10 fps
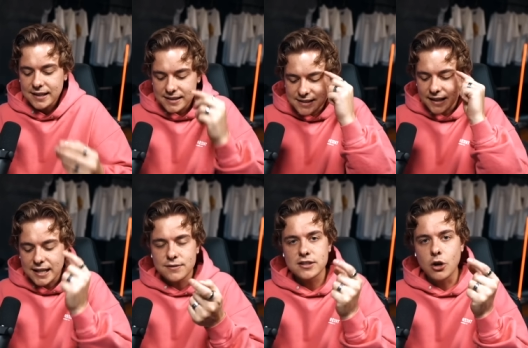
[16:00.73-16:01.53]
das ist ja
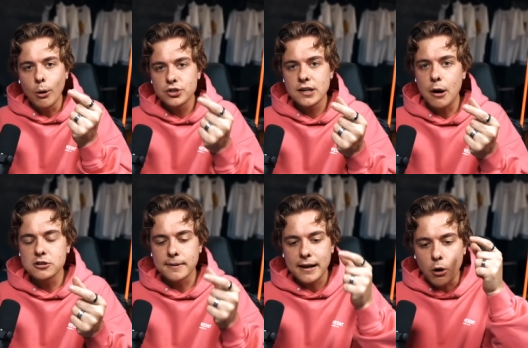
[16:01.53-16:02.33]
das, was Coaching
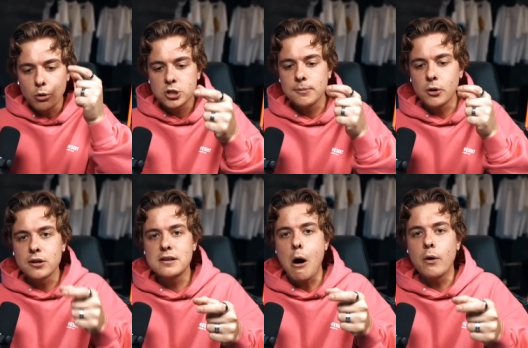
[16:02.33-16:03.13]
ausmacht. Coaching
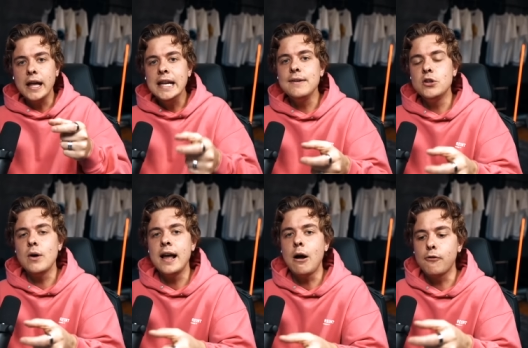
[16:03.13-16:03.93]
bedeutet ja auch
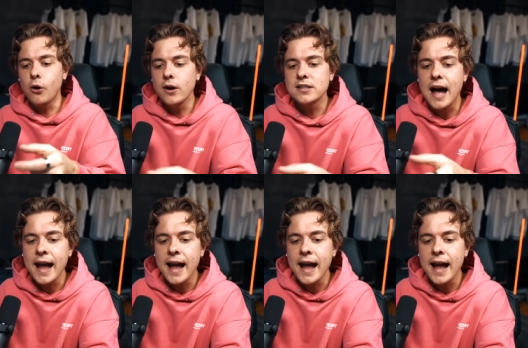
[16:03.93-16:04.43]
individuell auf Leute